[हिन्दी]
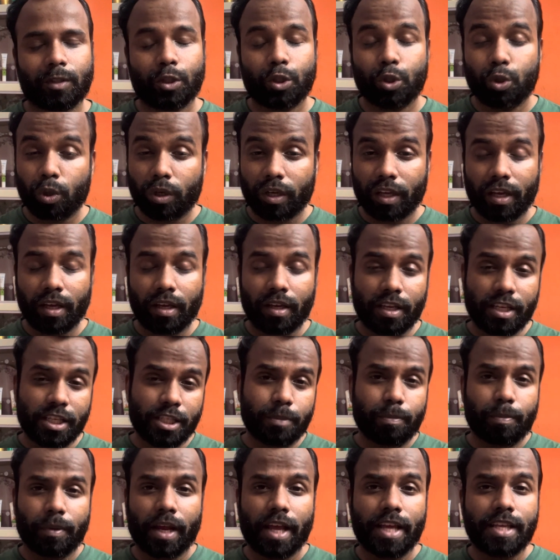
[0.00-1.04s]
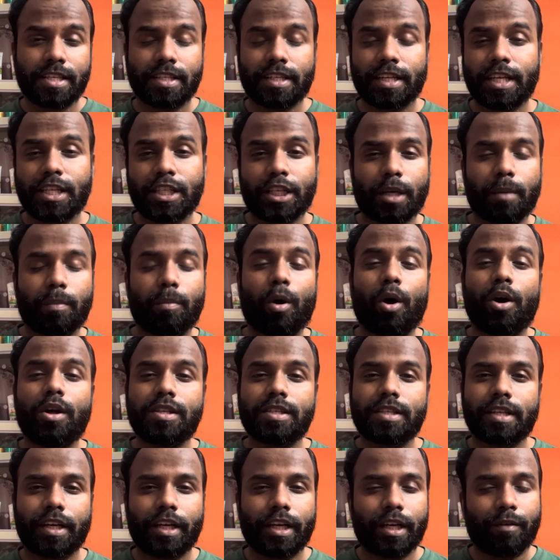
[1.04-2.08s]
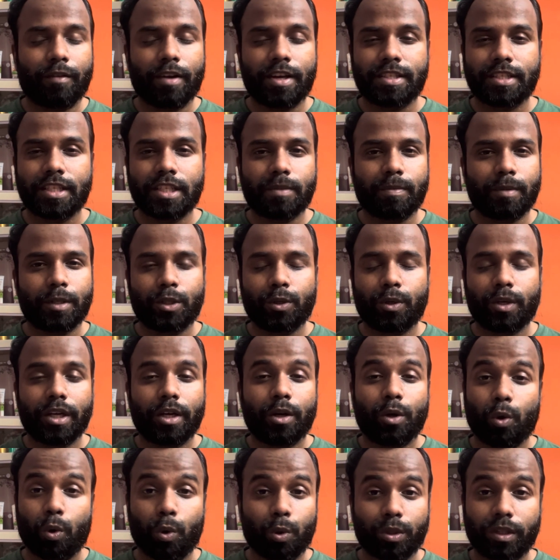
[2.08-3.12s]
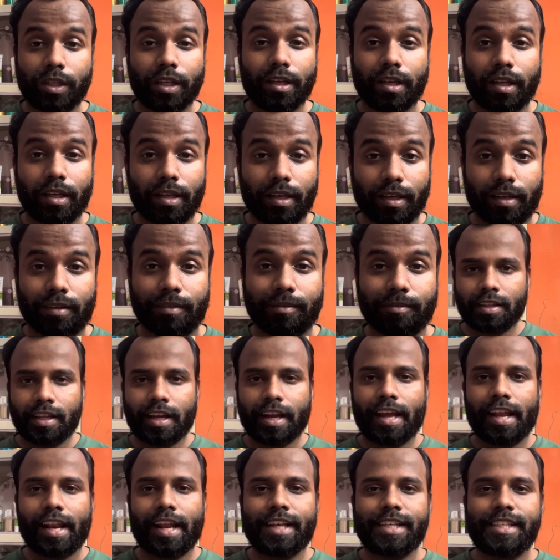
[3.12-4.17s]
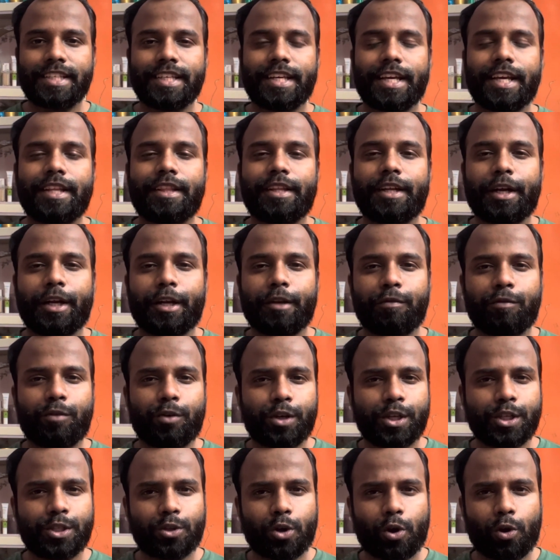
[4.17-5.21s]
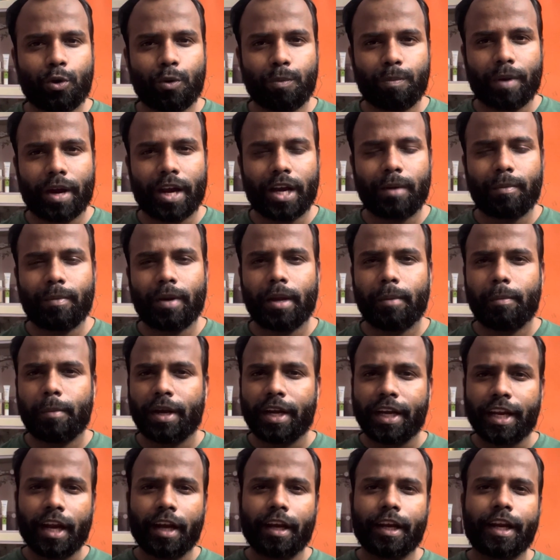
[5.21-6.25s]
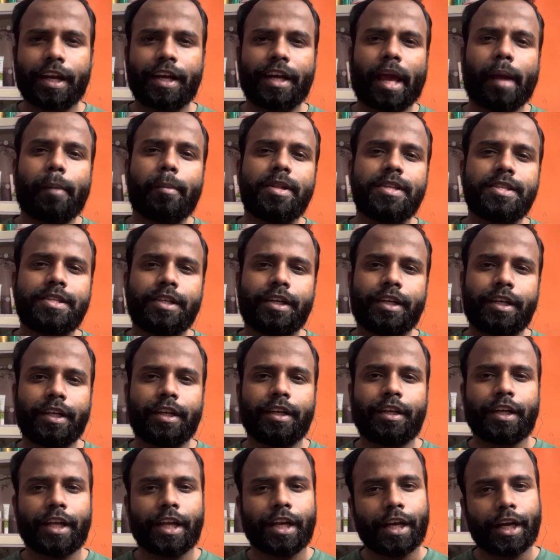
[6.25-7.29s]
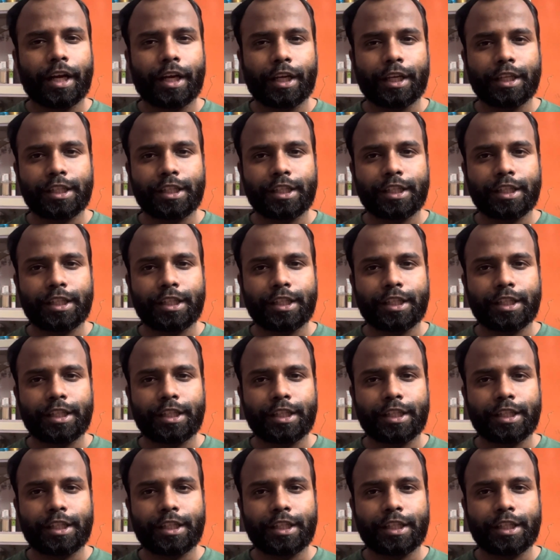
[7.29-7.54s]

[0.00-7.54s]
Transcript: जो कि इस प्राइस रेंज के बहुत सारे डिवाइसेज में जो है होते नहीं है द गैलेक्सी ए थर्टी फोर इज ऑक्यूपाइड बाई मीडिया टेक डायमेंसिटी टेन एटी